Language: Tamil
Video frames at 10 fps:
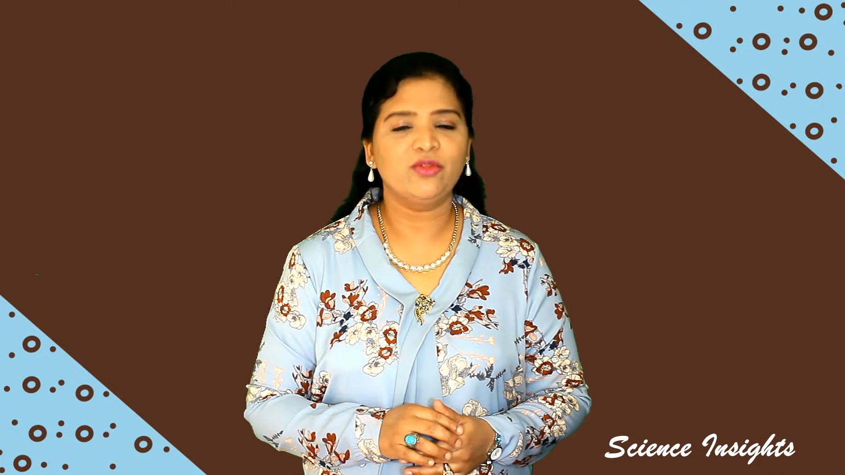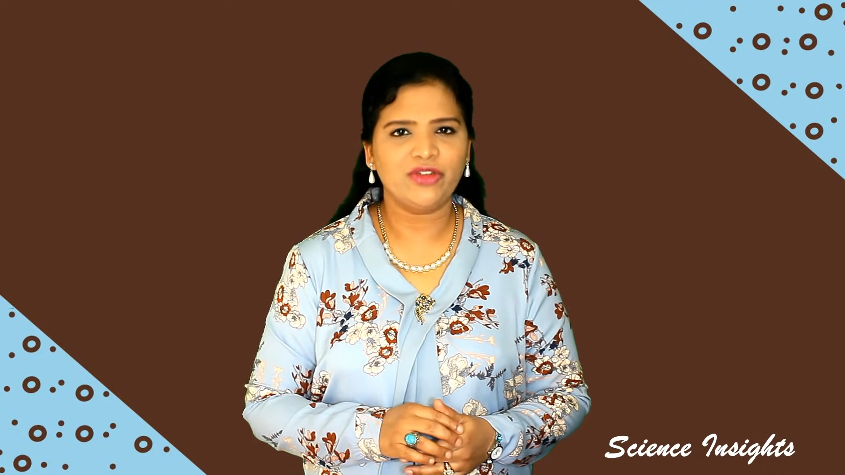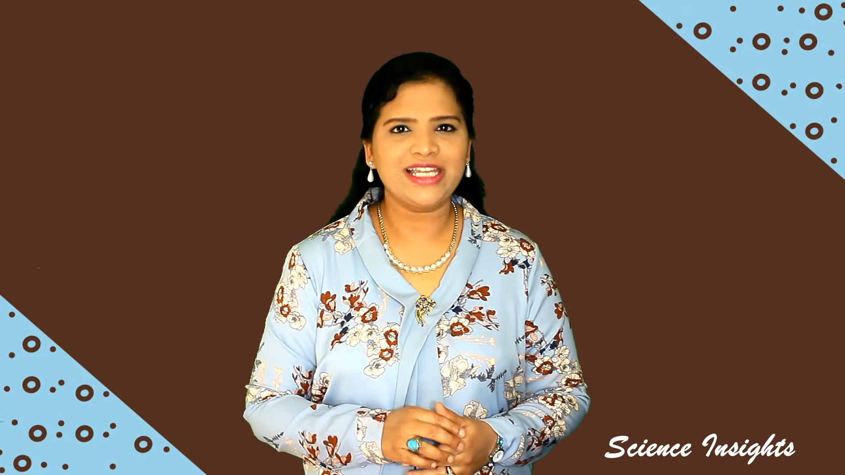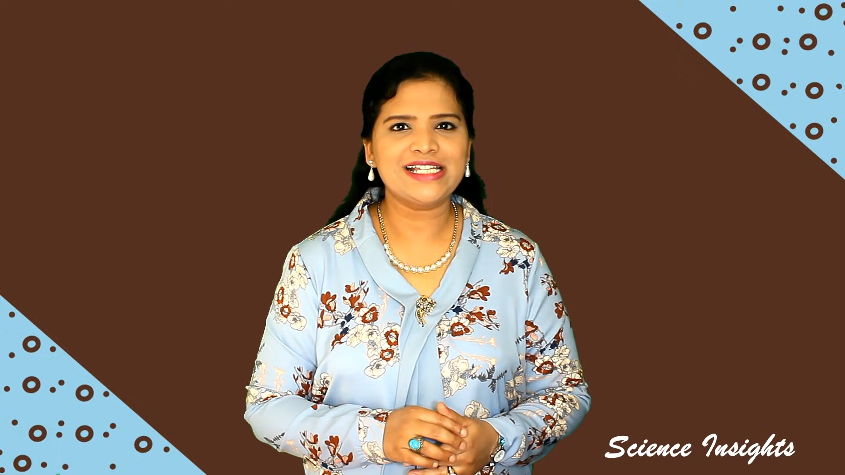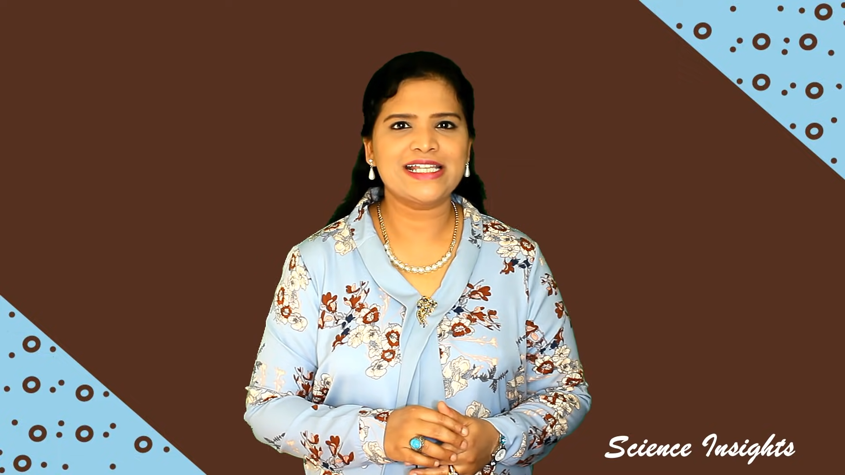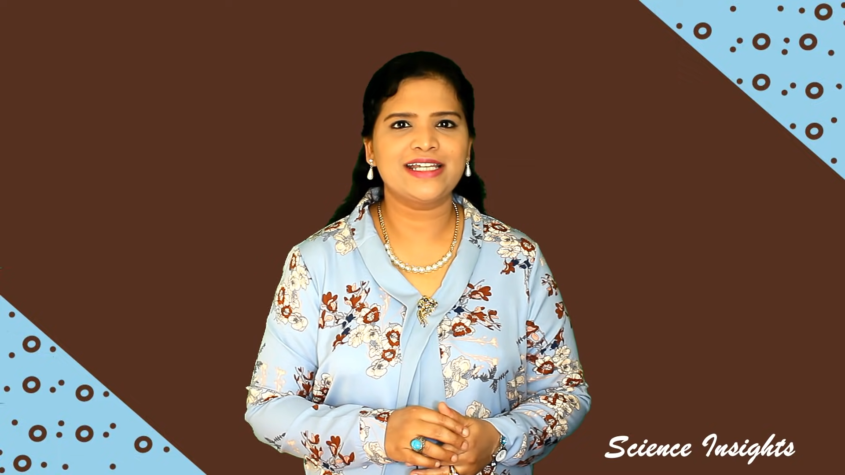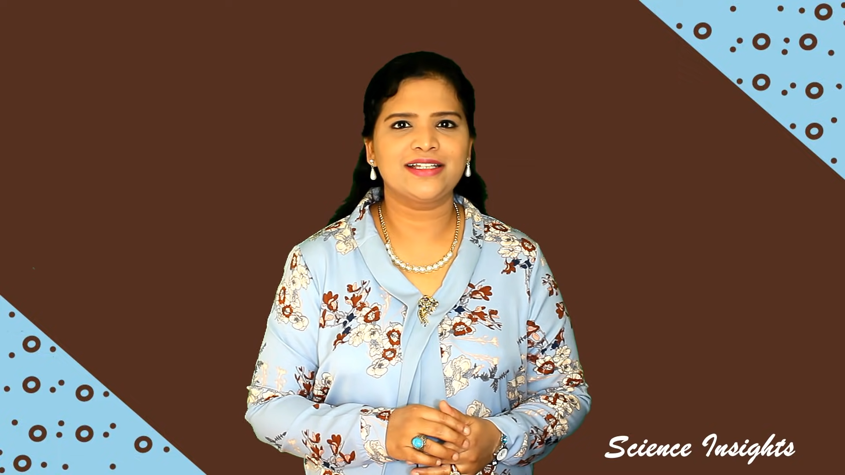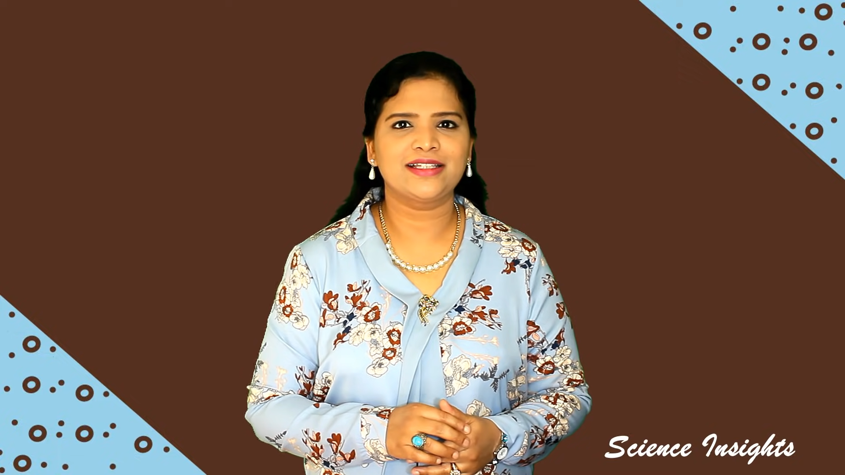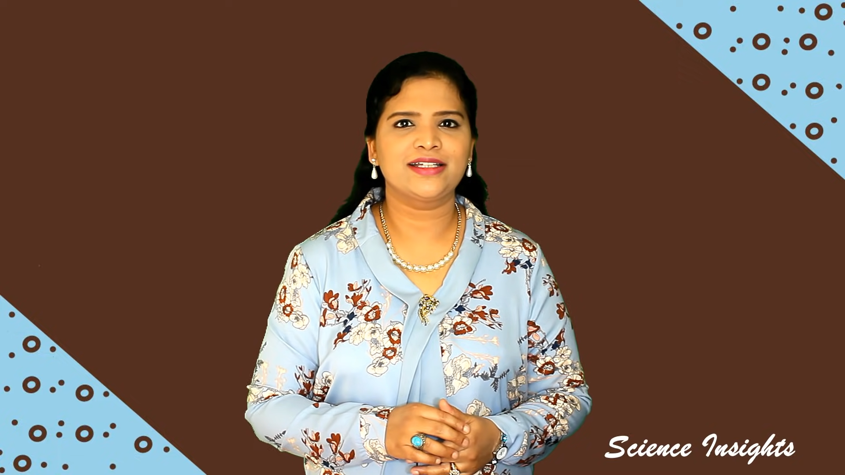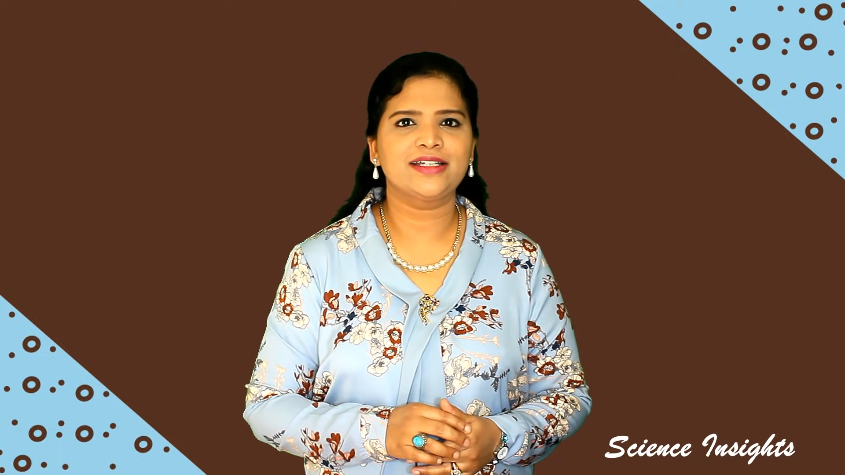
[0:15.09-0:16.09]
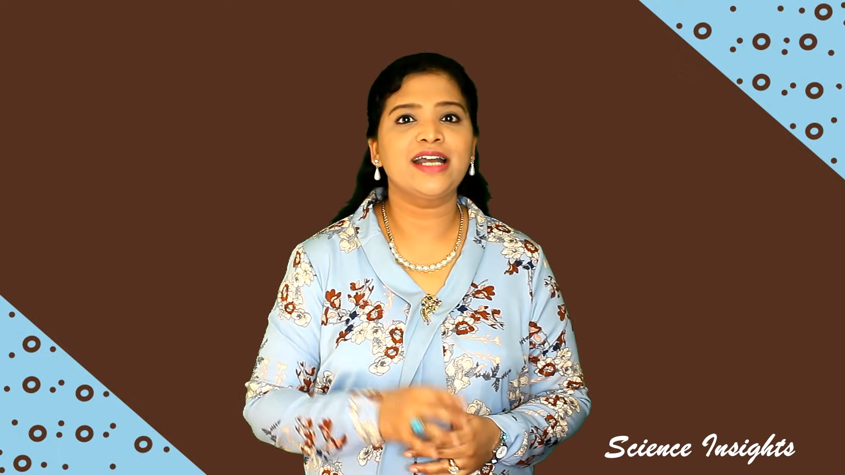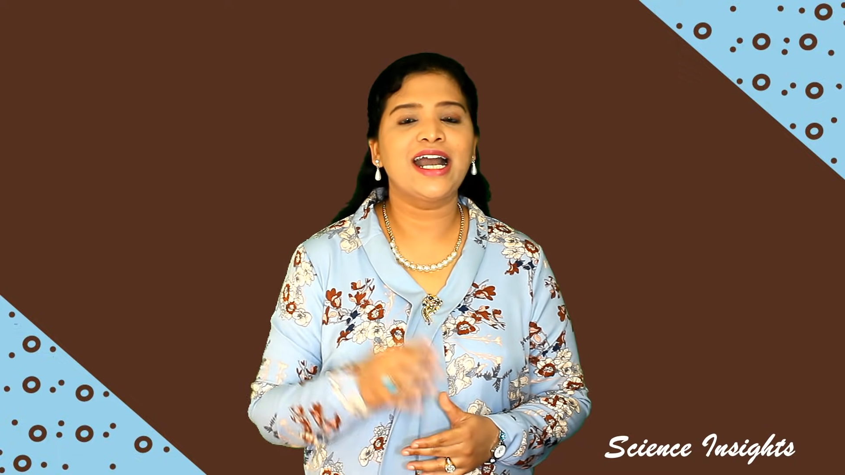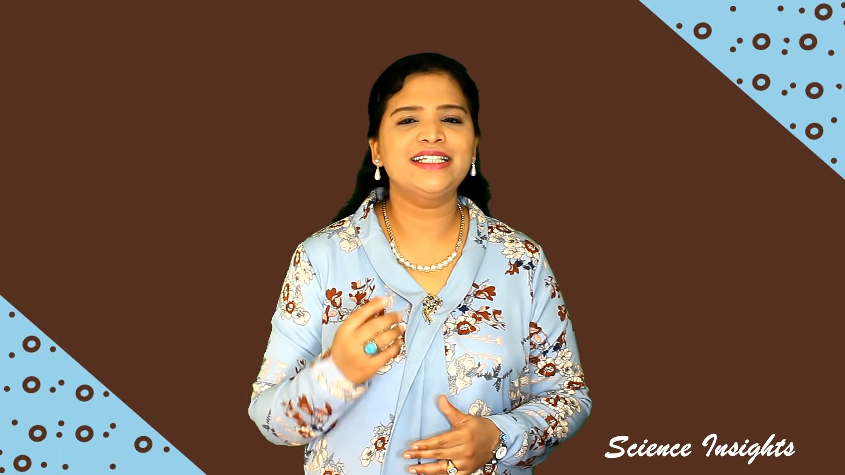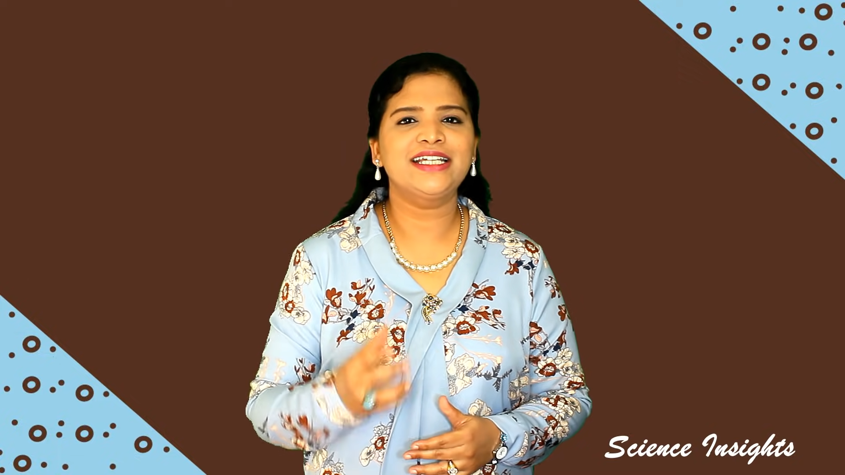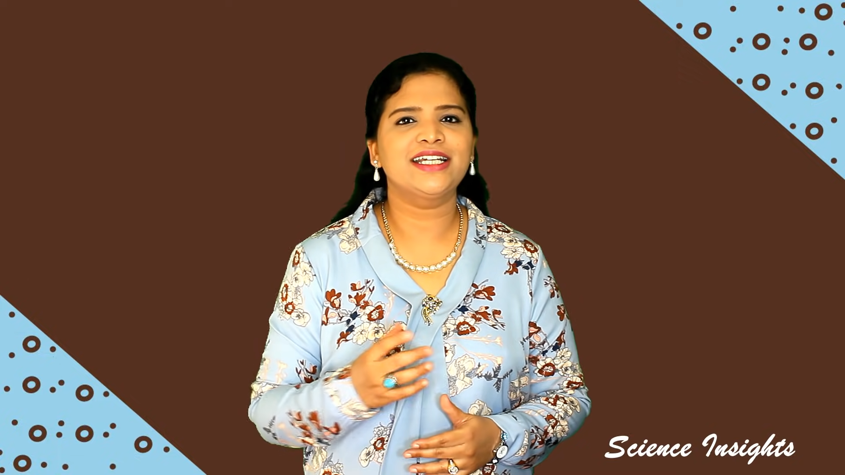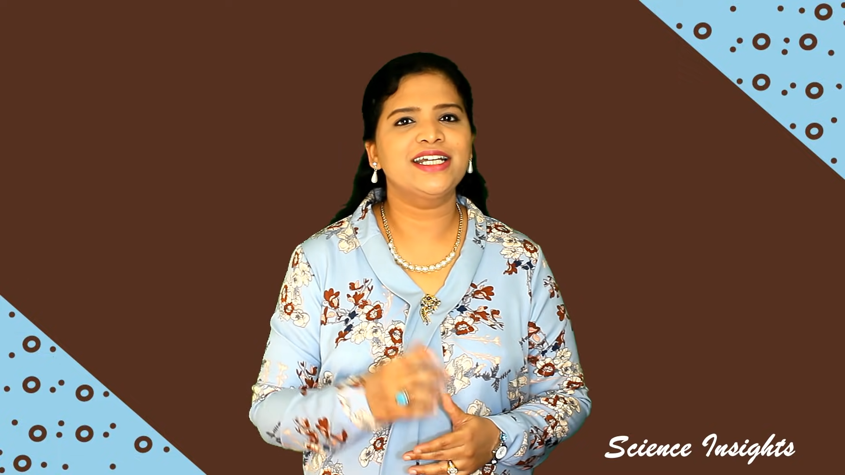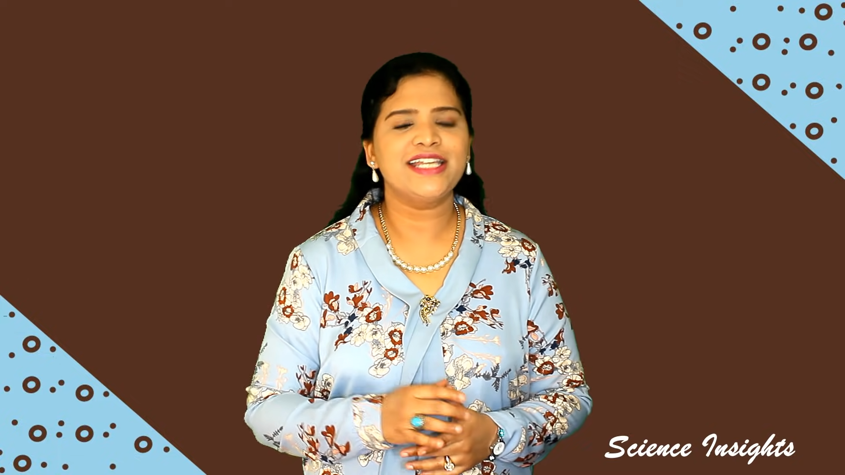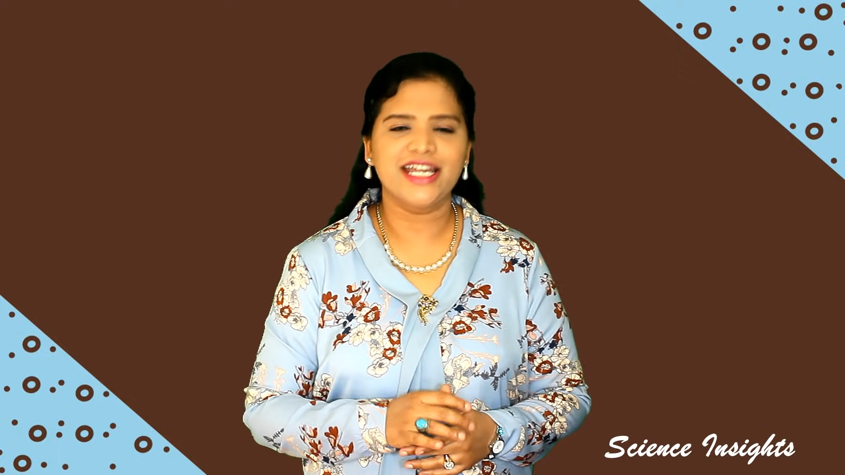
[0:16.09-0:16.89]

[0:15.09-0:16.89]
வேலை செய்யறதுக்கு அதற்கு